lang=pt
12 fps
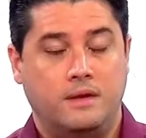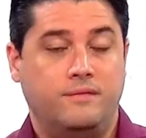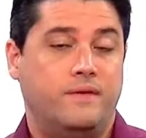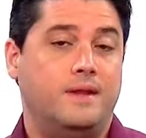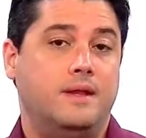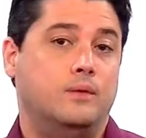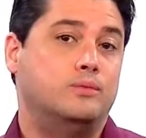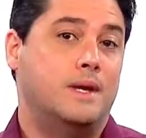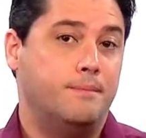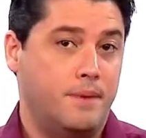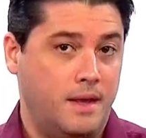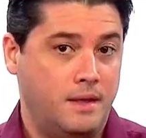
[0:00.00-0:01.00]
e vendeu
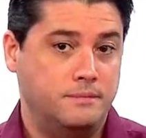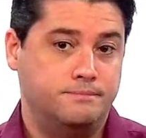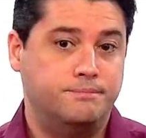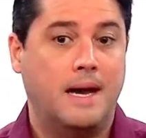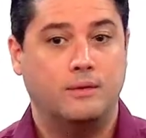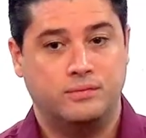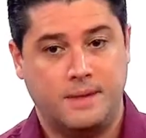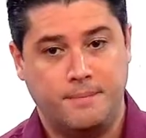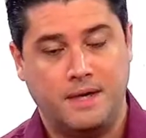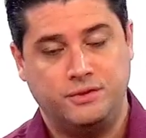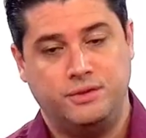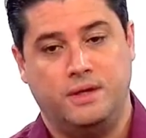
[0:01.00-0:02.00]
também para o
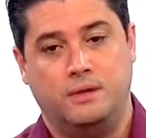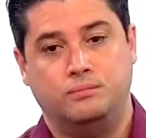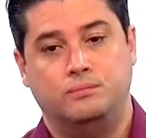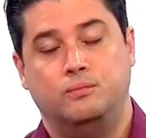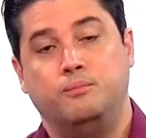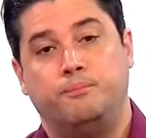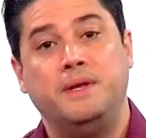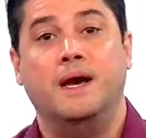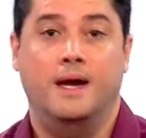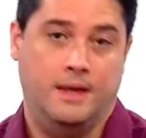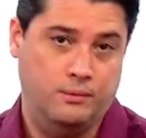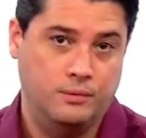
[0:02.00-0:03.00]
Sebastião um
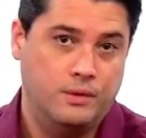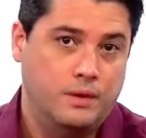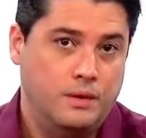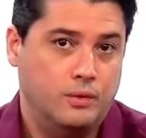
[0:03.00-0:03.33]
piano.